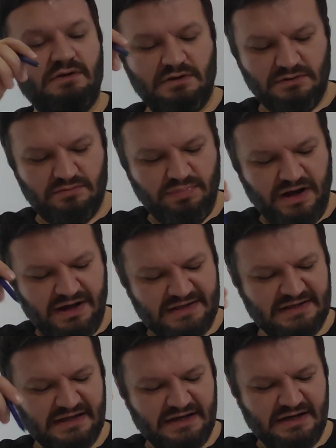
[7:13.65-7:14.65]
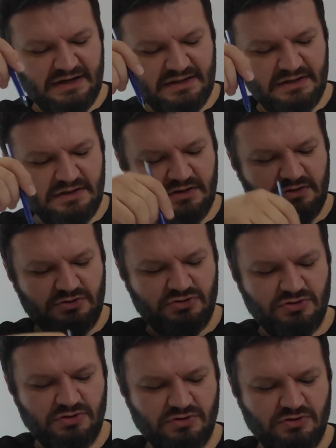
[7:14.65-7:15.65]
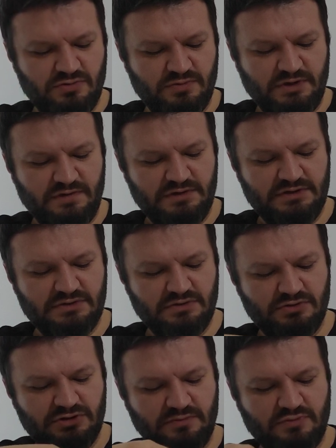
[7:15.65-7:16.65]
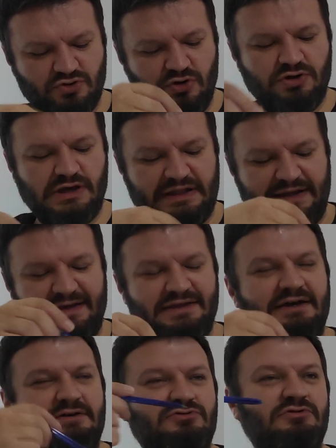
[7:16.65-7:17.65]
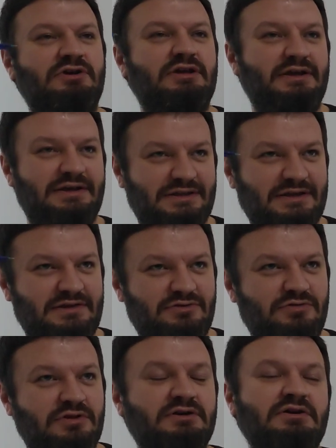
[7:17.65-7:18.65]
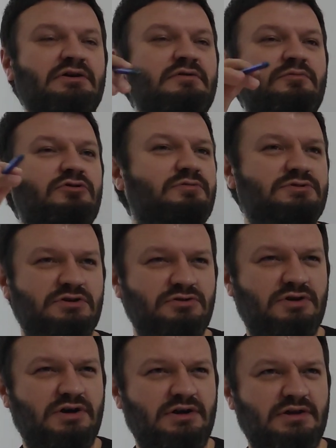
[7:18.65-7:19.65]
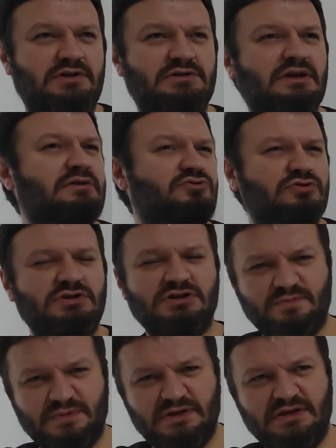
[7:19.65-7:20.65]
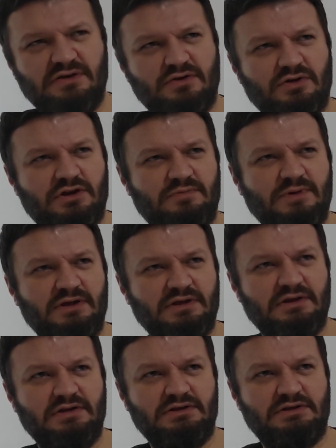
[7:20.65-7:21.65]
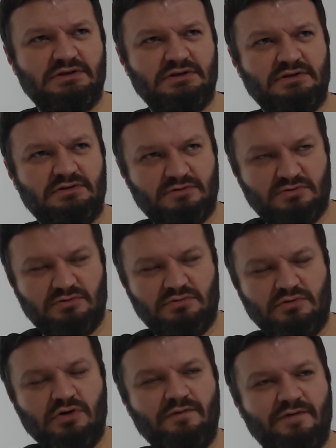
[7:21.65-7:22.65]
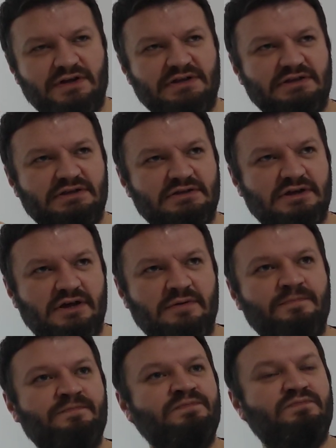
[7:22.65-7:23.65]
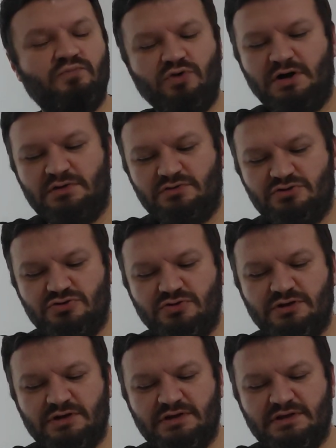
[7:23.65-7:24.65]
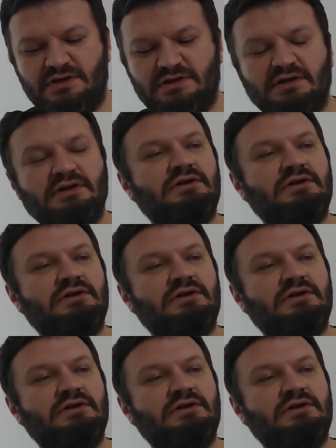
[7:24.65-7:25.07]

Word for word: E, bazı yerlerde de şöyle duyumlar var. İşte hocam son gelen gider, son gelen gider diyorlar. Böyle bir şey yok arkadaşlar. Sözleşmeli öğretmenler arası norm fazlalığında puanı düşük olan gider.